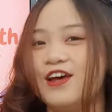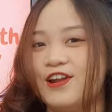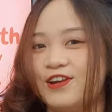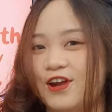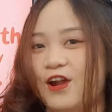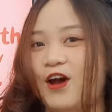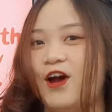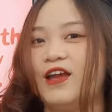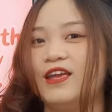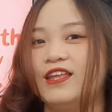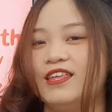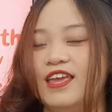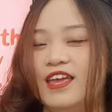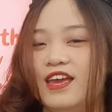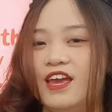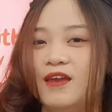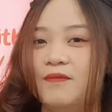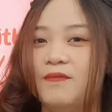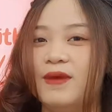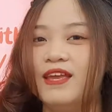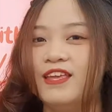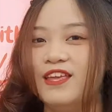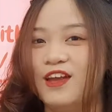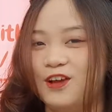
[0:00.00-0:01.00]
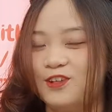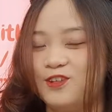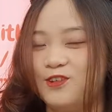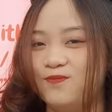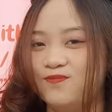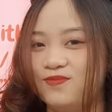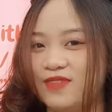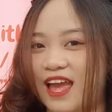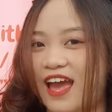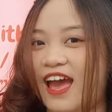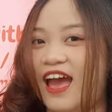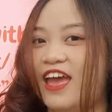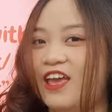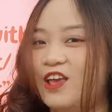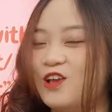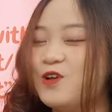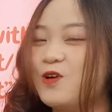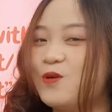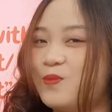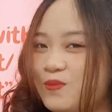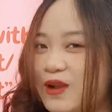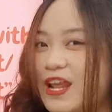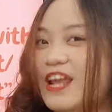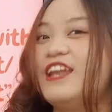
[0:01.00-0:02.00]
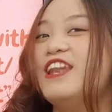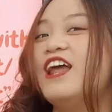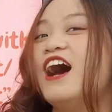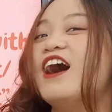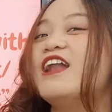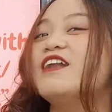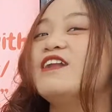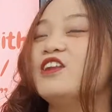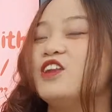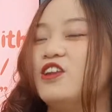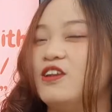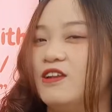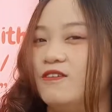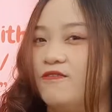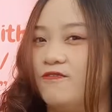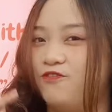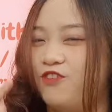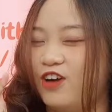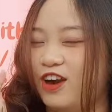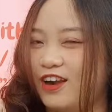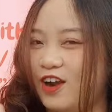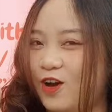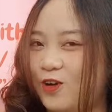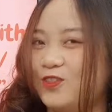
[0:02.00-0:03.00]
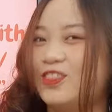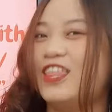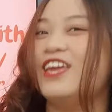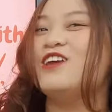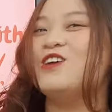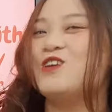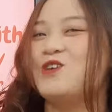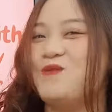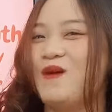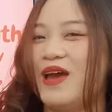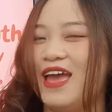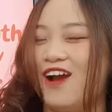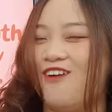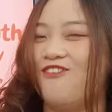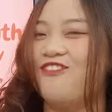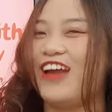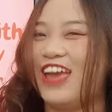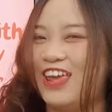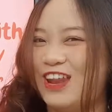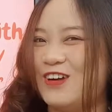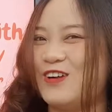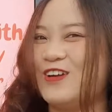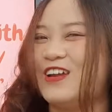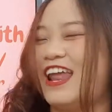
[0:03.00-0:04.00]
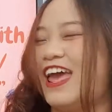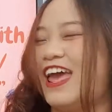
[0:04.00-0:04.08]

Rồi vậy thì bây giờ chúng ta hãy cùng đi đến phần đầu tiên của bài học ngay thôi